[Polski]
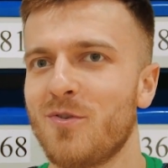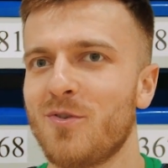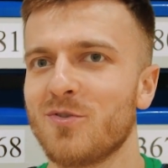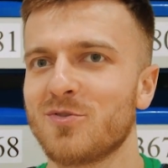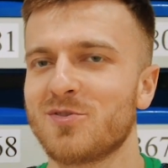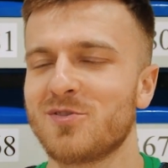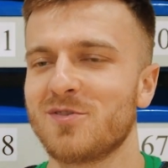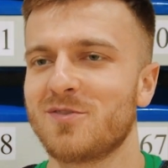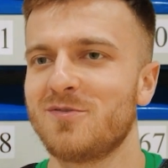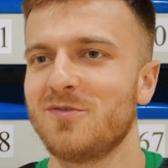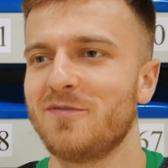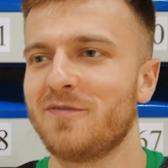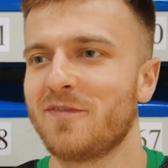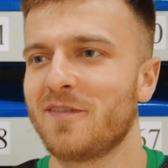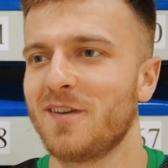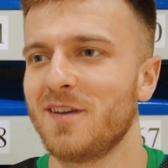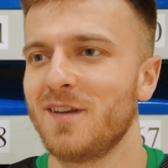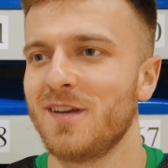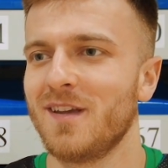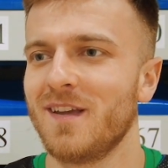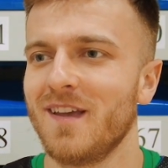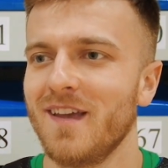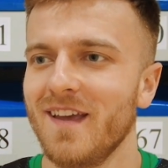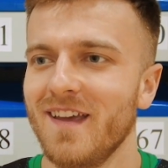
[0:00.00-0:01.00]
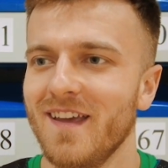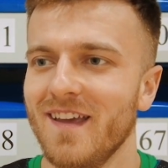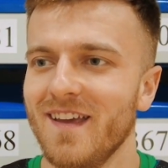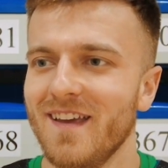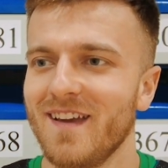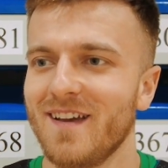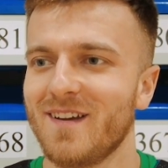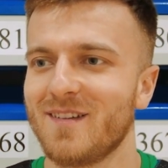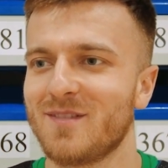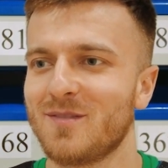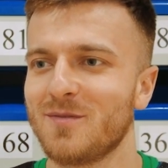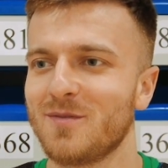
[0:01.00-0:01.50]
koszykówki
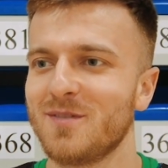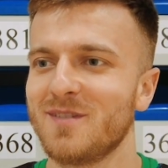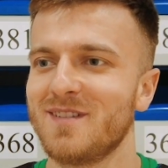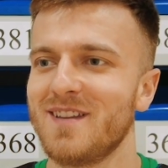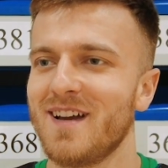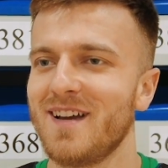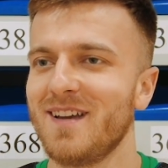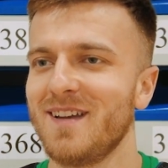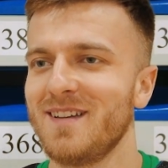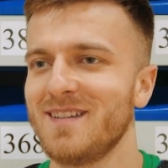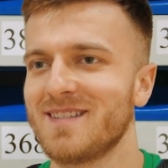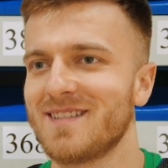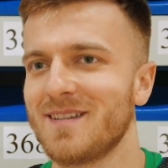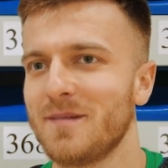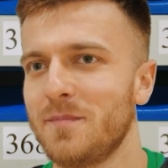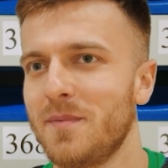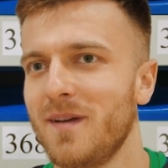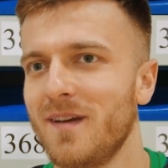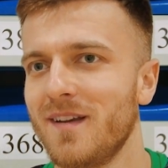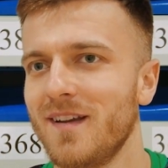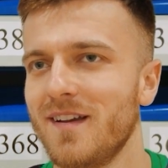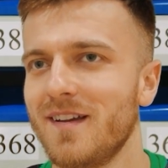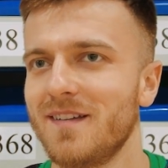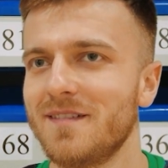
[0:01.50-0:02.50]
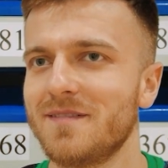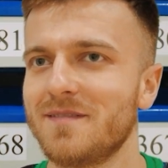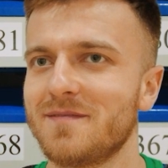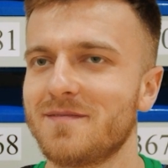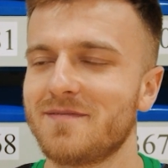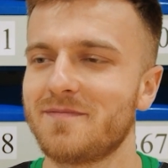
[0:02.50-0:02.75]
który daje i zabiera.